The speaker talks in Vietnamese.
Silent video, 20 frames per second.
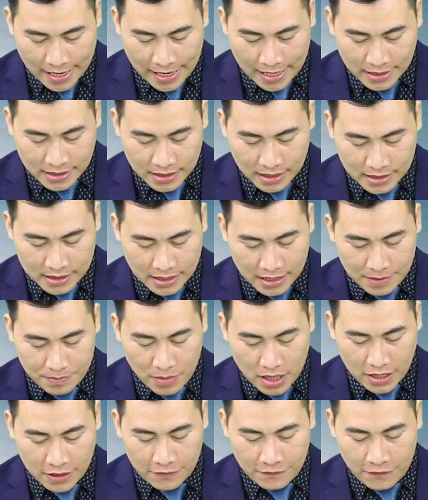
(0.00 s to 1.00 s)
SJC
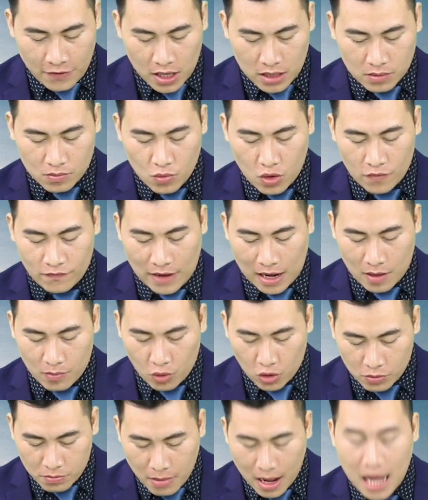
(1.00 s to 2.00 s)
Bình Phước mua vào
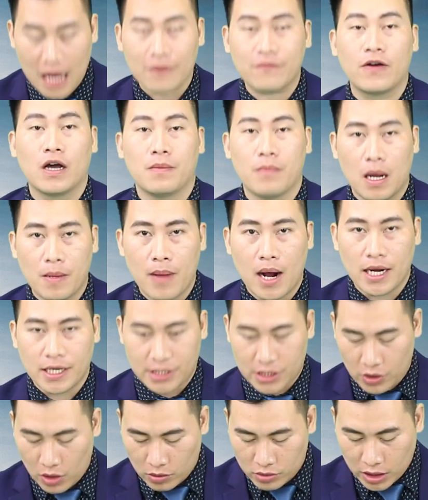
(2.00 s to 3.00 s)
43,77
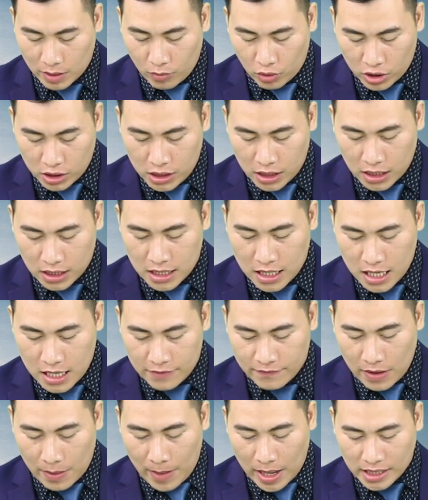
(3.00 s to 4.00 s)
triệu đồng trên một lượng
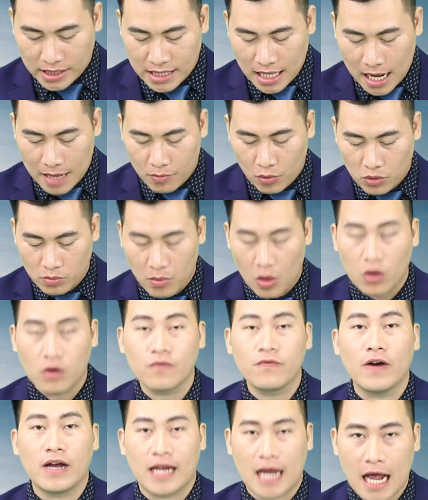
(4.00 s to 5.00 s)
và bán ra
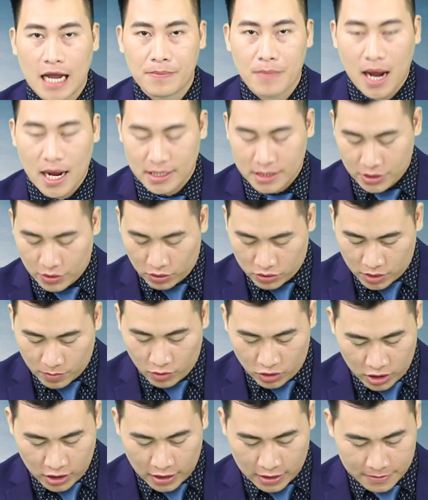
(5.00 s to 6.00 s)
44,23 triệu đồng trên
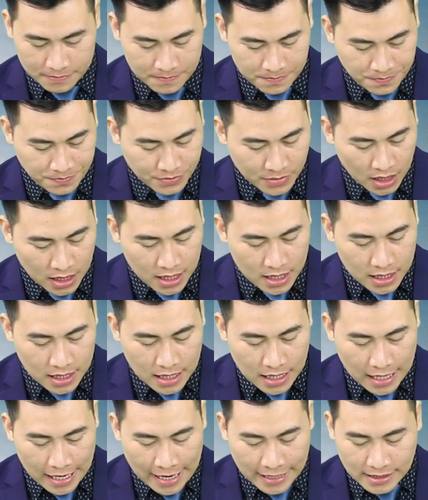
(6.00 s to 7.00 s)
một lượng.
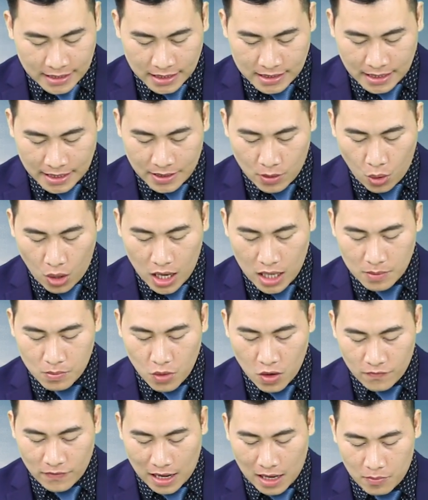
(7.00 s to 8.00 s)
SJC Huế
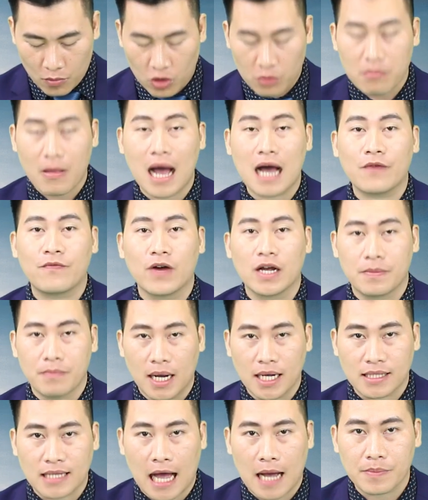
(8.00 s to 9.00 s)
mua vào
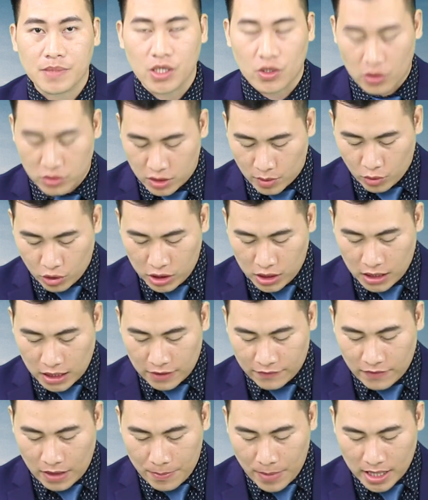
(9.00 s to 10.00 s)
43,78 triệu đồng trên một
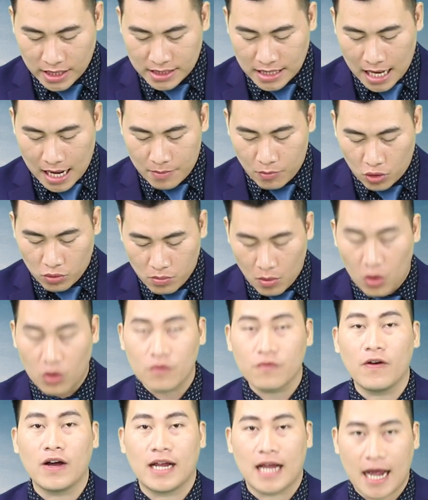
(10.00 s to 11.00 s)
lượng và bán ra
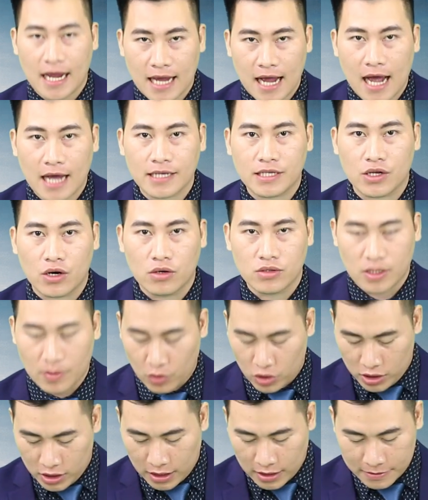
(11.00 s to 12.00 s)
44,22 triệu đồng trên
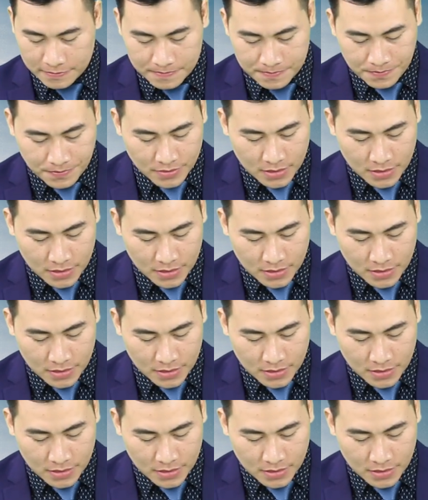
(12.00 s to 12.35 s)
một lượng.